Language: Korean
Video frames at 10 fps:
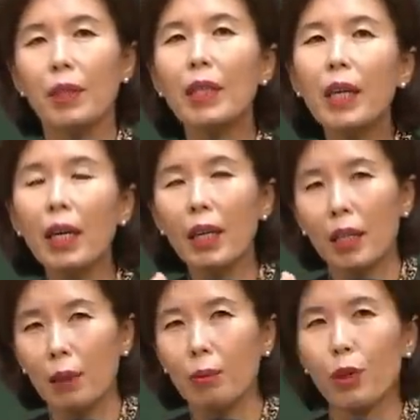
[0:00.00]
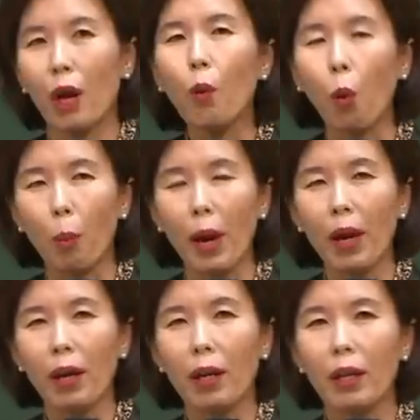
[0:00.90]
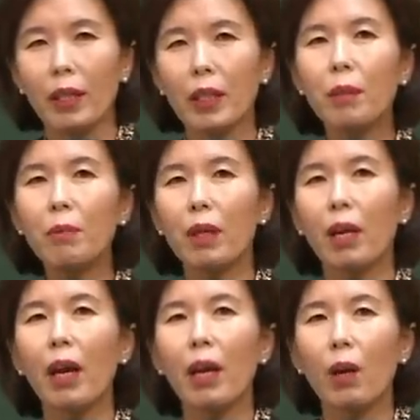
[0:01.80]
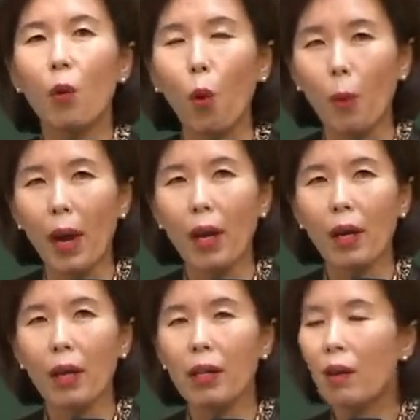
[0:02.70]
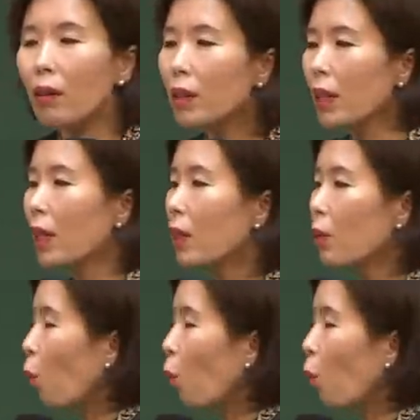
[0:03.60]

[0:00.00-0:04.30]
이 입술의 고백, 심령의 고백, 영적인